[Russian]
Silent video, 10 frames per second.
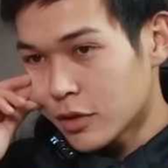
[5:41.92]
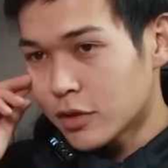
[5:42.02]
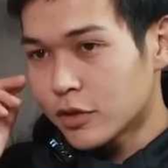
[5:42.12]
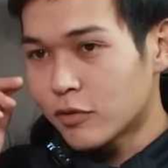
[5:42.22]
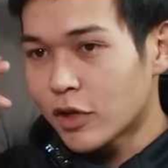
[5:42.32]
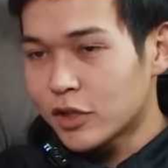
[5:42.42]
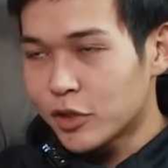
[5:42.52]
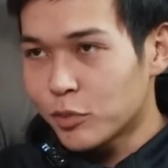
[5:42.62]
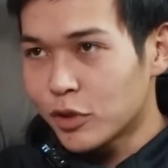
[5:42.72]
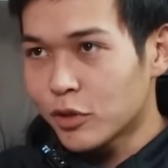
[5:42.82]
2-3
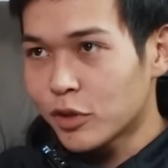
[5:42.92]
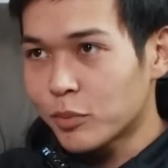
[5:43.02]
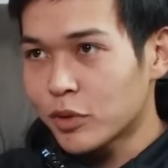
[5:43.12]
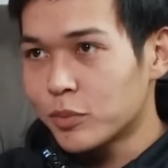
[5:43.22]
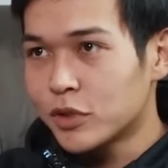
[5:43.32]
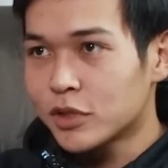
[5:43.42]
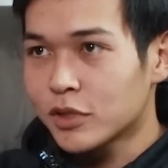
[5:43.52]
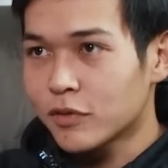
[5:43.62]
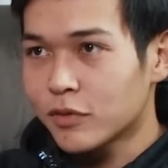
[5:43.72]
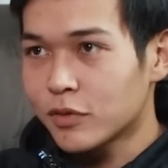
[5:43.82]
э, миллиона
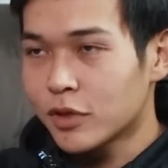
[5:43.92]
подписчиков